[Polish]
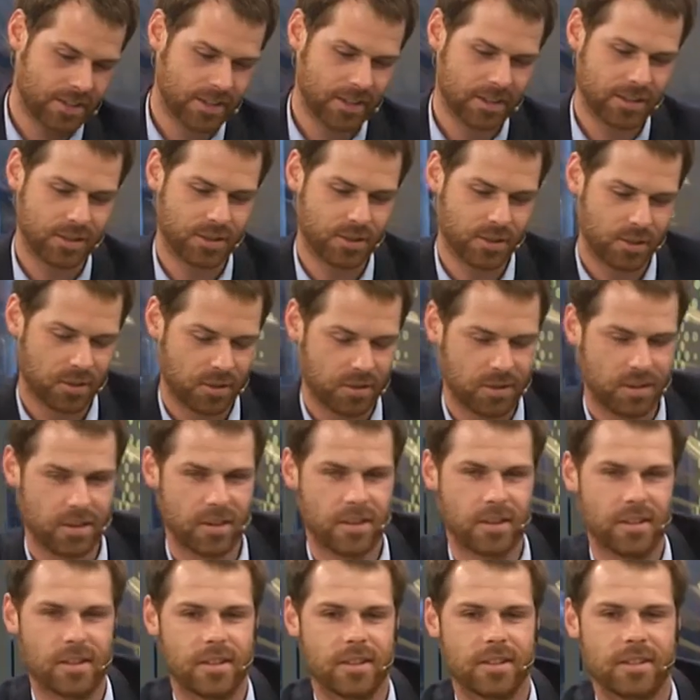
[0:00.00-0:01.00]
na sto
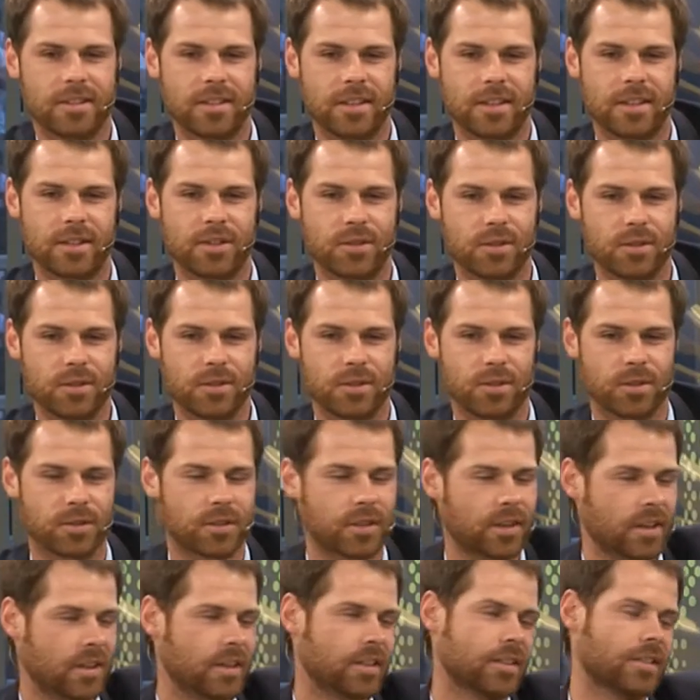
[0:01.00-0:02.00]
w zależności no od
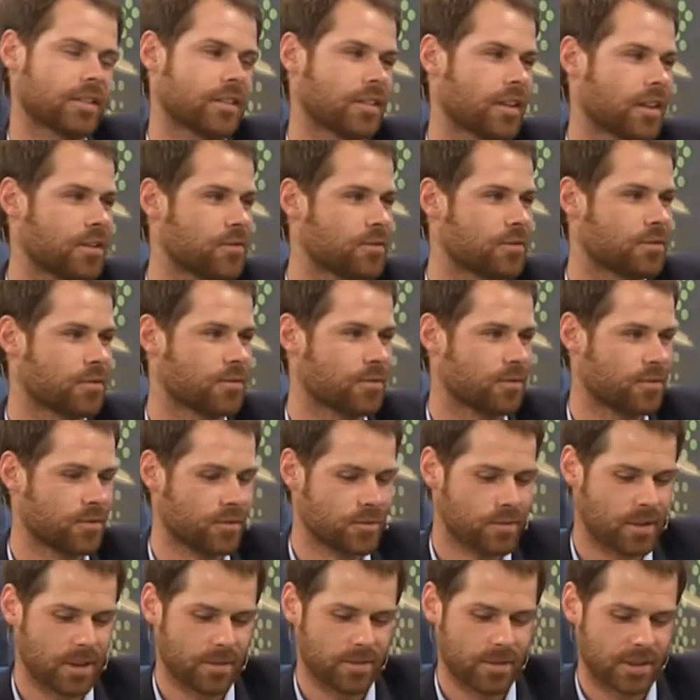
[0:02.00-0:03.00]
kart, a już
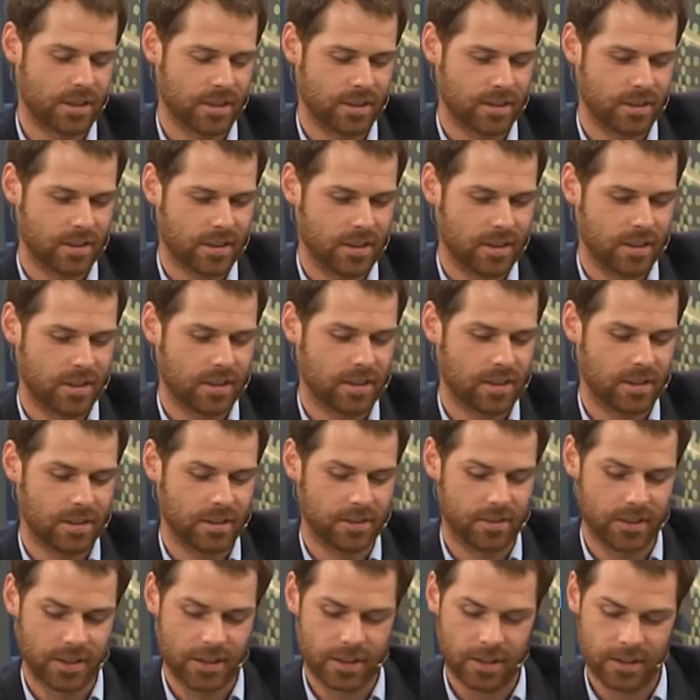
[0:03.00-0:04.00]
uda mi się e,
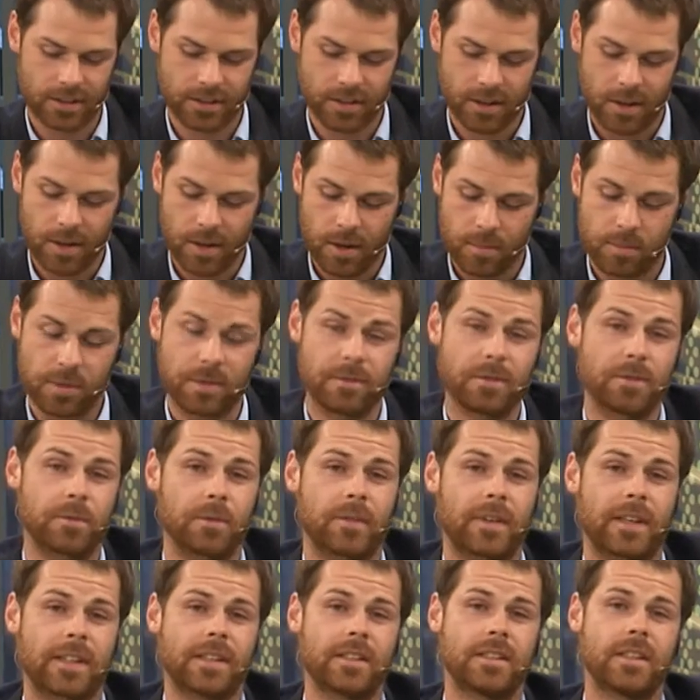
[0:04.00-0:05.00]
wygrać.
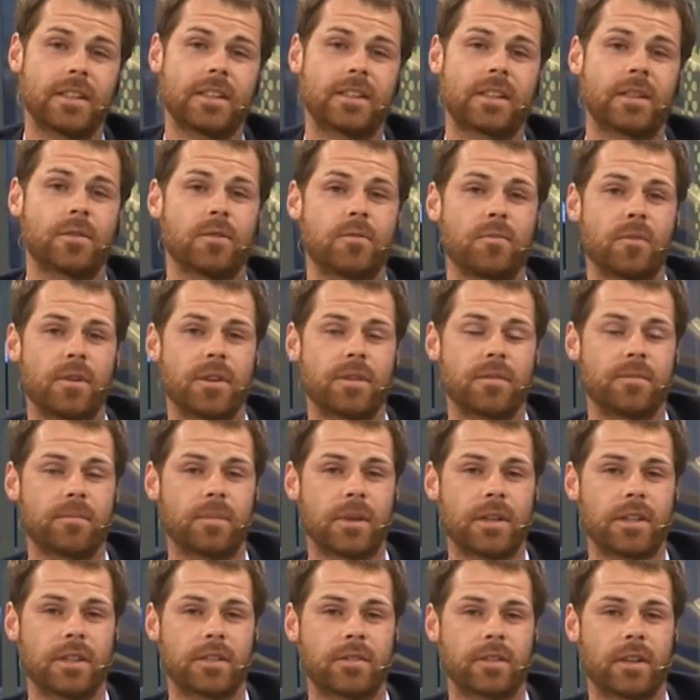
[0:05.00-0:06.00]
Przemysław Kazaniecki był moim
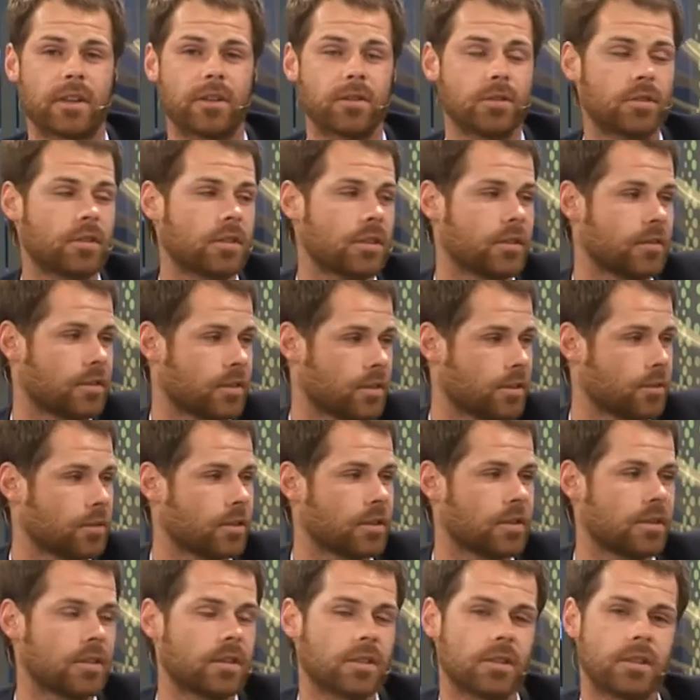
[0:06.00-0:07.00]
Państwa gościem,
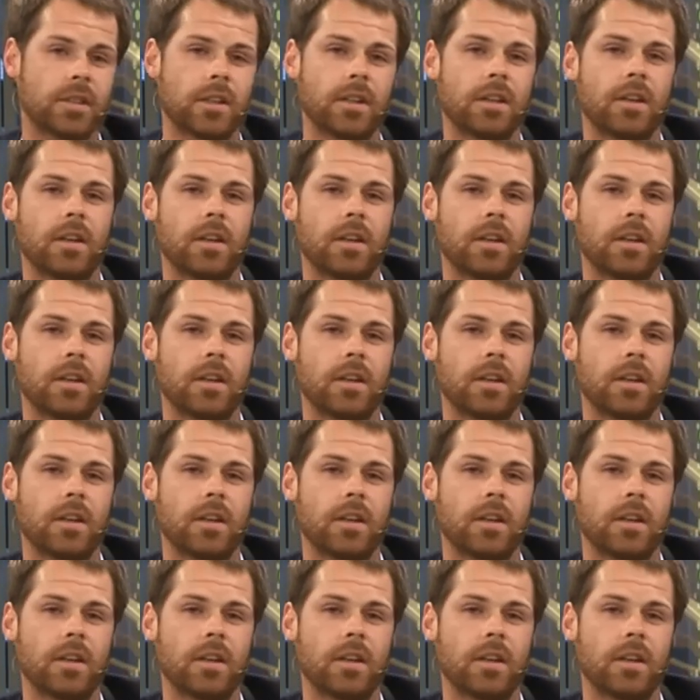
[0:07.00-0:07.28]
dziękuję ślicznie.